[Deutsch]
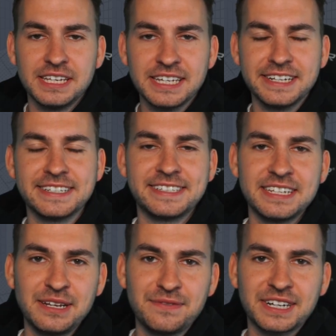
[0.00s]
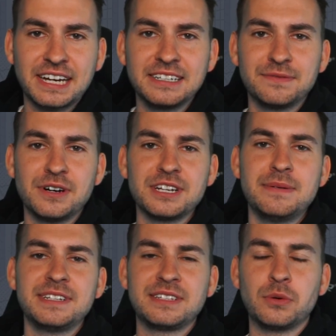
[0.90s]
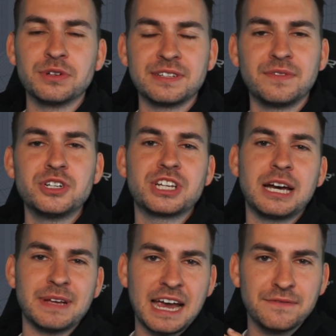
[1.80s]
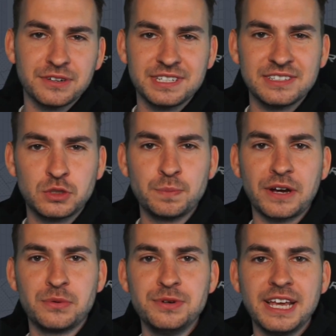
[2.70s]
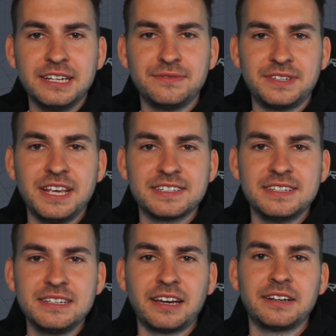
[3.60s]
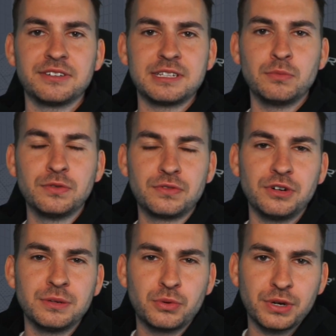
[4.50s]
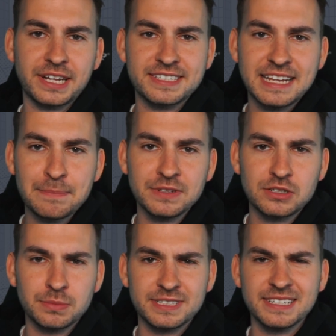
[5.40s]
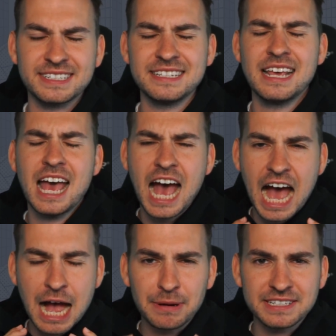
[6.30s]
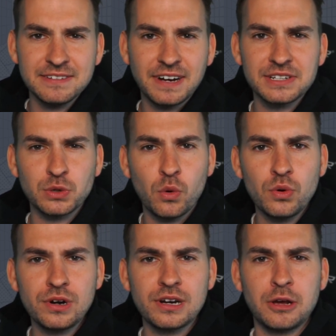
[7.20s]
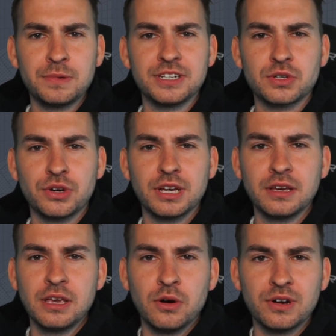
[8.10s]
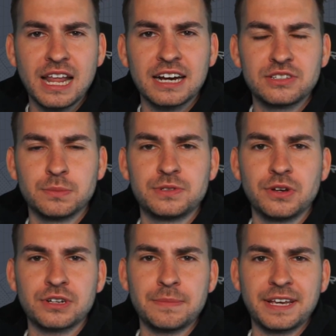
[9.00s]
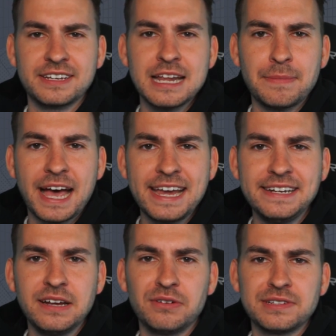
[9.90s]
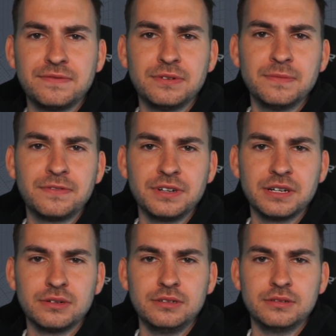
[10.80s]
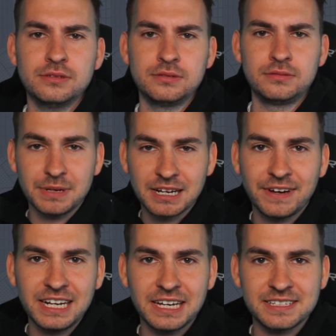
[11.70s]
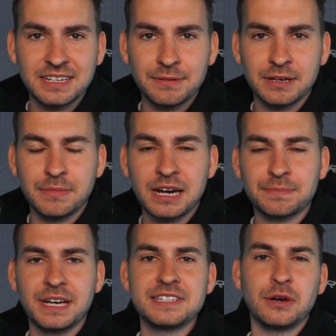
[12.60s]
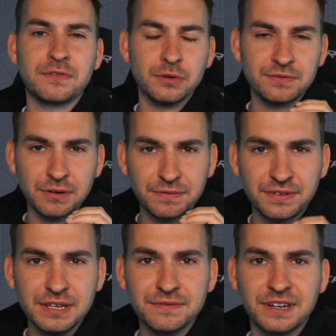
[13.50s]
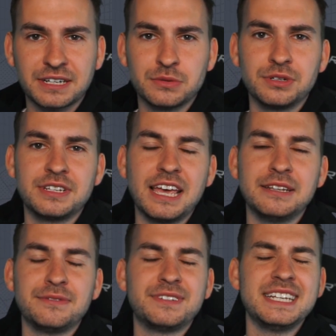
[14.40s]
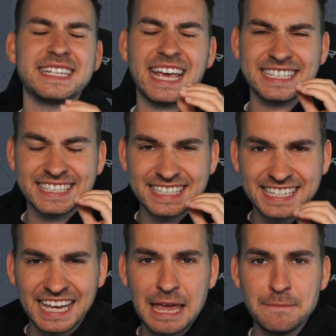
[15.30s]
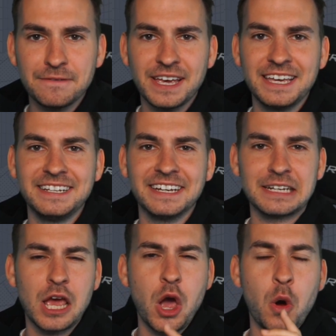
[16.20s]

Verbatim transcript: ich hatte tatsächlich in den vergangenen Wochen immer diesen großen Wunsch gehabt, einen von diesen super coolen NFT-Sneakern aus dem Move-to-Earn-Projekt Snappen zu besitzen, aber sie waren so unglaublich teuer und lagen so circa bei knapp 1500 Euro. Mittlerweile hat sich aber der Marktpreis aufgrund von vielen Faktoren der NFTs extrem verändert